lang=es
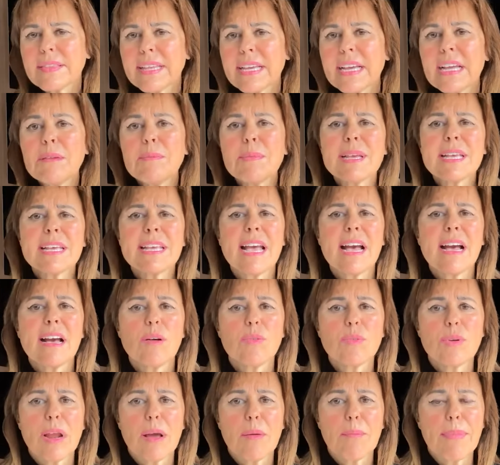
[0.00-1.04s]
Déjame que haga
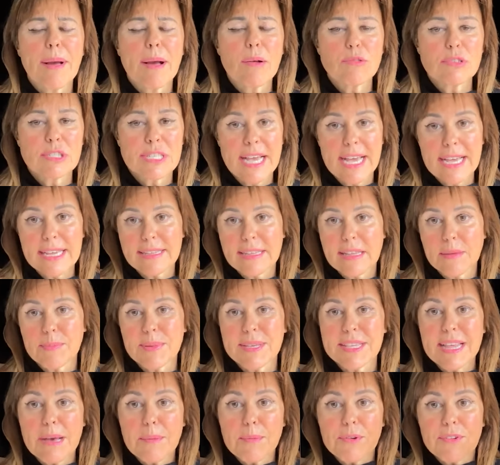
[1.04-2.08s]
una pausa y te
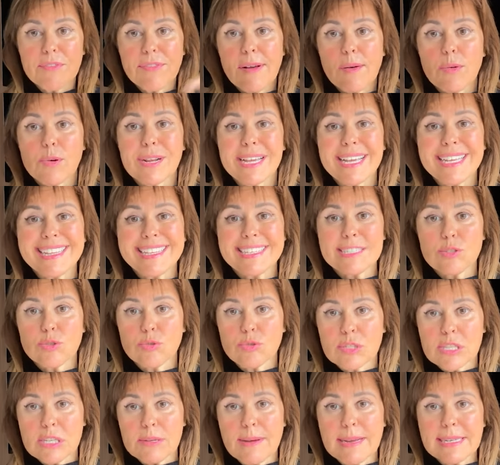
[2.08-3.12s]
pida por favor que te
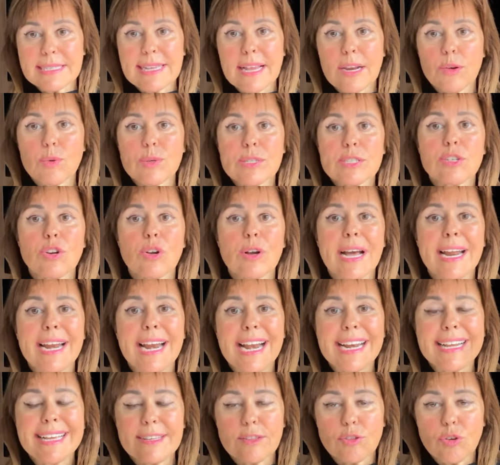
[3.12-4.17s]
suscribas a nuestro
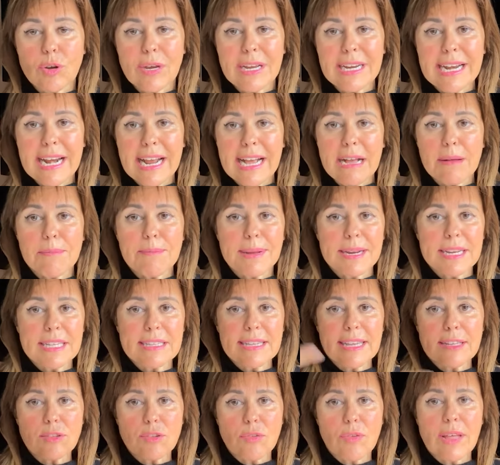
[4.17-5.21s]
canal, que toques la
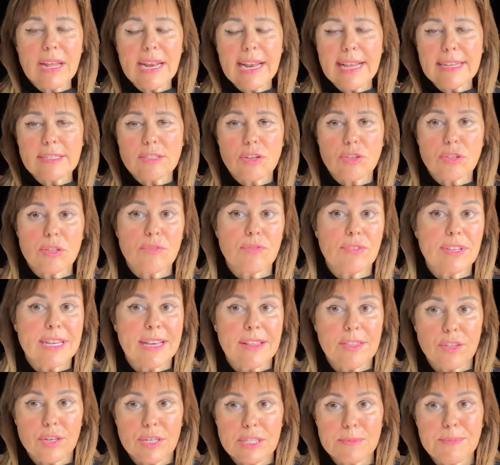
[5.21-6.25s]
campanita y todas las
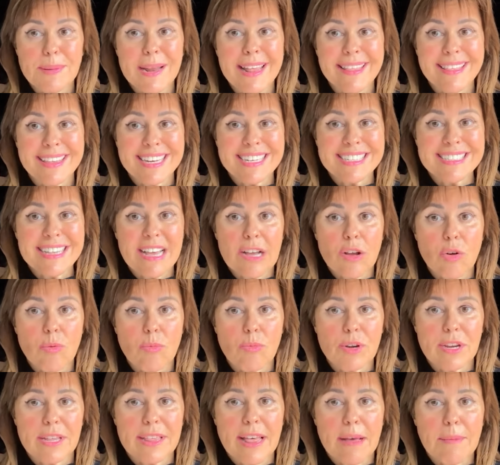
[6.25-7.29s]
notificaciones para hacer esta
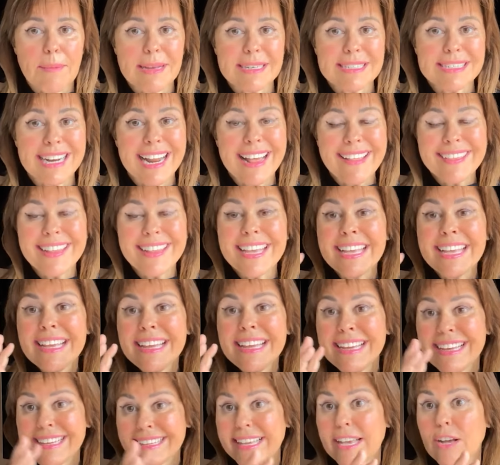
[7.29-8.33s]
comunidad más grande,
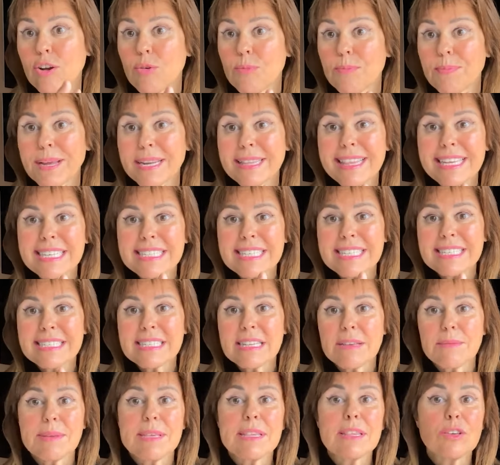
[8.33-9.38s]
que compartas
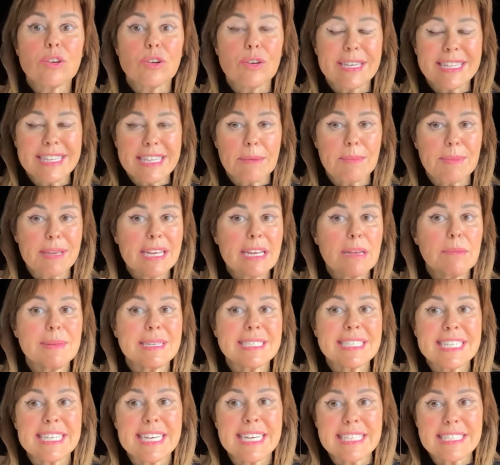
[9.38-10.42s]
este vídeo y también que me
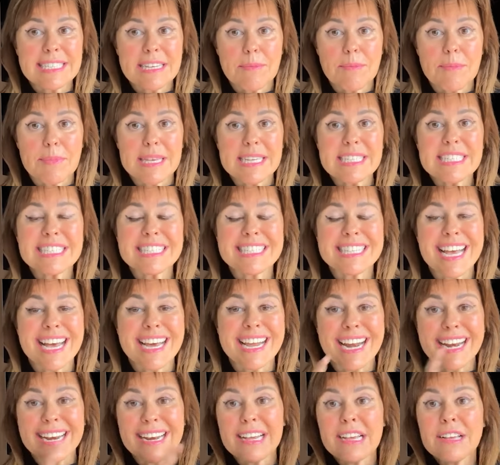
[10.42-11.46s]
sigas en mi
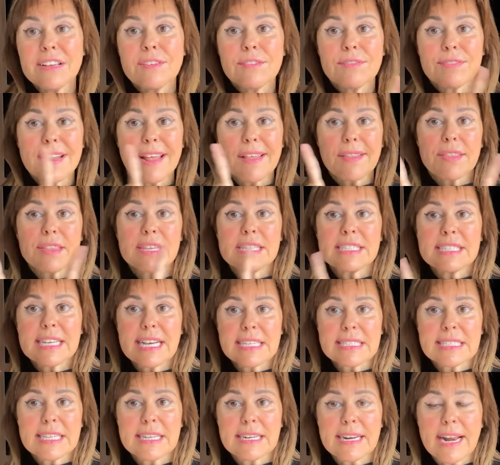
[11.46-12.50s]
Instagram, Francisca
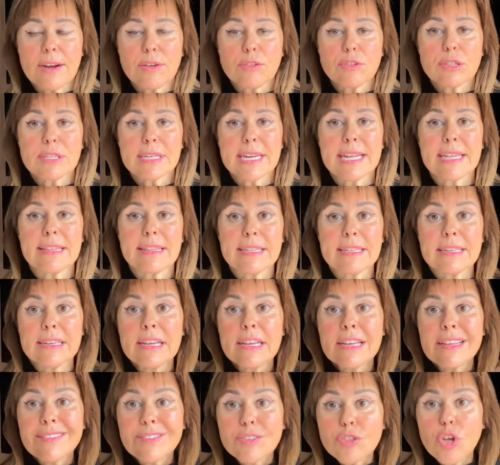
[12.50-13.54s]
Serrano Trading,
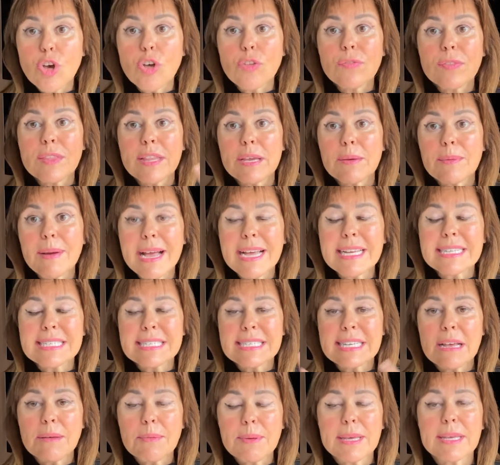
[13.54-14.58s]
donde
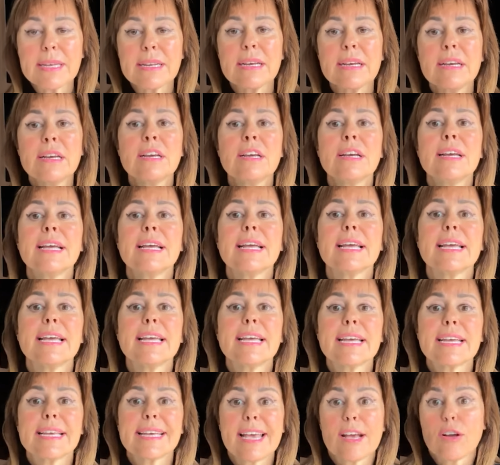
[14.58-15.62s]
vas a ver
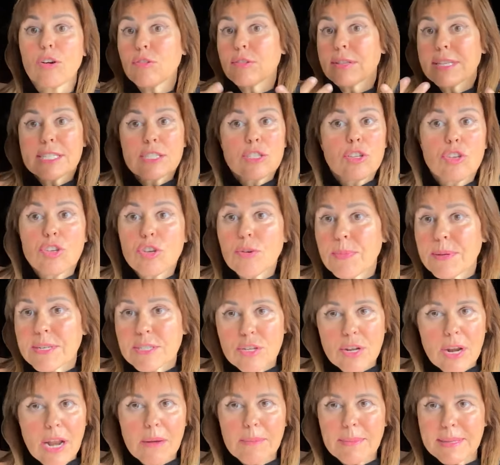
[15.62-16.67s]
eh, que contesto yo
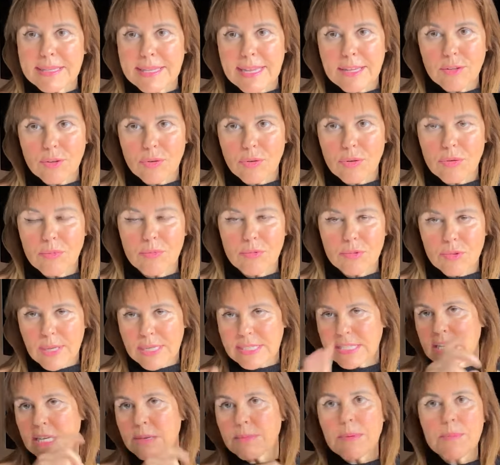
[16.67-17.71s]
personalmente a todo el mundo,
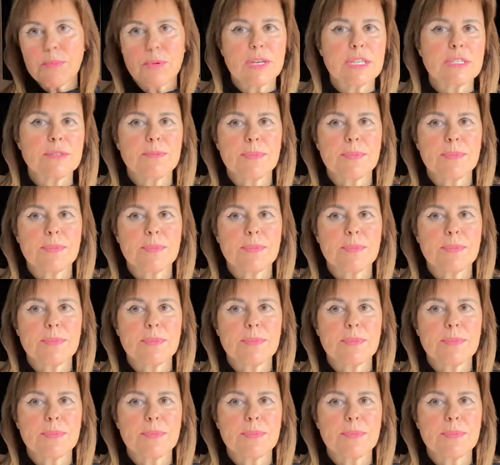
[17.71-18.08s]
así que me puedes